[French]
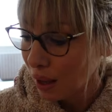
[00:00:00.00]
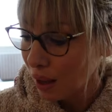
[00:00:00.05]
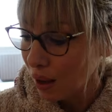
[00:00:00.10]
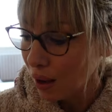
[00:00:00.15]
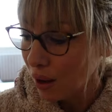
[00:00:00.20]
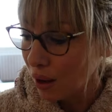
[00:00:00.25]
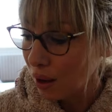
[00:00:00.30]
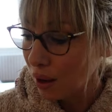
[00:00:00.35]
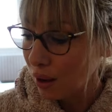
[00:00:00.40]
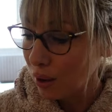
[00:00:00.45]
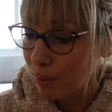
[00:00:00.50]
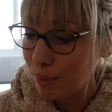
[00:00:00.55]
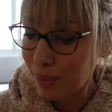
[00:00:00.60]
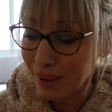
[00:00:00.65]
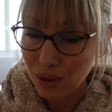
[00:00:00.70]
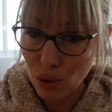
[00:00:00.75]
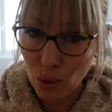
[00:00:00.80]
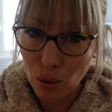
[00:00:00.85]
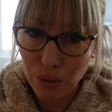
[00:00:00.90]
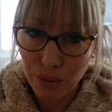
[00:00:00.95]
euh, pas
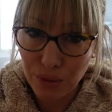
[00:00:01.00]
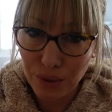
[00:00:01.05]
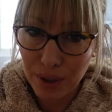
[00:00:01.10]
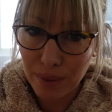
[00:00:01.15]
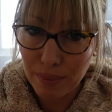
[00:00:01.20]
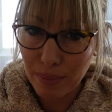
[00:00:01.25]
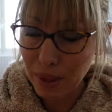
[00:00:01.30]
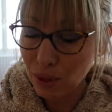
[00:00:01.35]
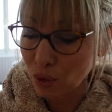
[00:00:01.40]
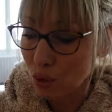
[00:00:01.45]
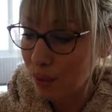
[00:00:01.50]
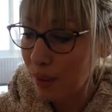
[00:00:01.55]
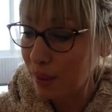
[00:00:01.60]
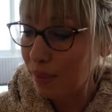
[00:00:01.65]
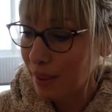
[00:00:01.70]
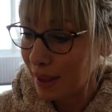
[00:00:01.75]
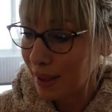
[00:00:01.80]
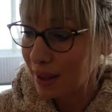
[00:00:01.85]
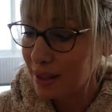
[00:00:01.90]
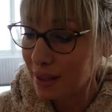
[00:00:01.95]
trop fine, pas trop
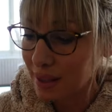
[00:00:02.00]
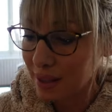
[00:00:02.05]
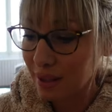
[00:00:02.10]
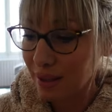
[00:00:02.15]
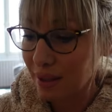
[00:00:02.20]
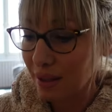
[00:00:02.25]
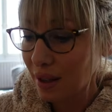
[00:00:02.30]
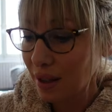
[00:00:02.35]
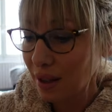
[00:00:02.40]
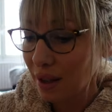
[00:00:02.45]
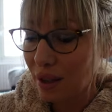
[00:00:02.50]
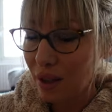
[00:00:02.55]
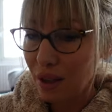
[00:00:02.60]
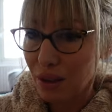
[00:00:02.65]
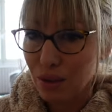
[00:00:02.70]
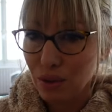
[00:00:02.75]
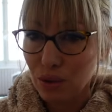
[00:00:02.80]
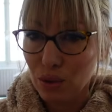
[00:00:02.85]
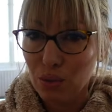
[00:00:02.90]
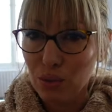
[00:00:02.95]
épaisse.
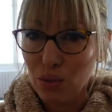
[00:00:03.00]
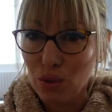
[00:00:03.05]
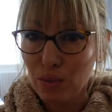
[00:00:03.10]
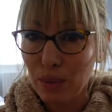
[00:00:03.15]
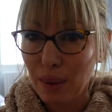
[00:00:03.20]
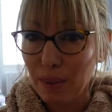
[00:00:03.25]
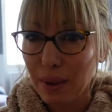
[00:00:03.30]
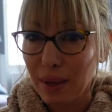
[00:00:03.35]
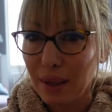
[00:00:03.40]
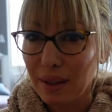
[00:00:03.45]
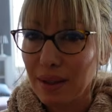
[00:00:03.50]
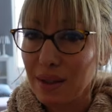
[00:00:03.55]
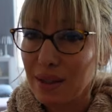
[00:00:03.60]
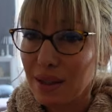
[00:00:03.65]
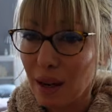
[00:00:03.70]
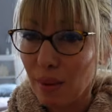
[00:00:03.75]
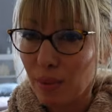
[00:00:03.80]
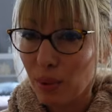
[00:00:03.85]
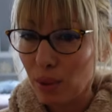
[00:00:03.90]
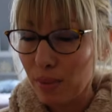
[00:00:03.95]
Donc je me suis pas pris la tête,
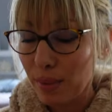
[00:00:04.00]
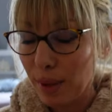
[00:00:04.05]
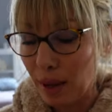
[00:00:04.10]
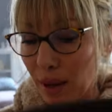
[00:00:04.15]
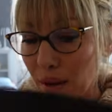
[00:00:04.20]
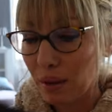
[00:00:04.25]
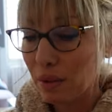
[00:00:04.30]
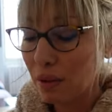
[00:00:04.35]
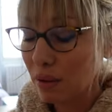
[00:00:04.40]
c'est la première.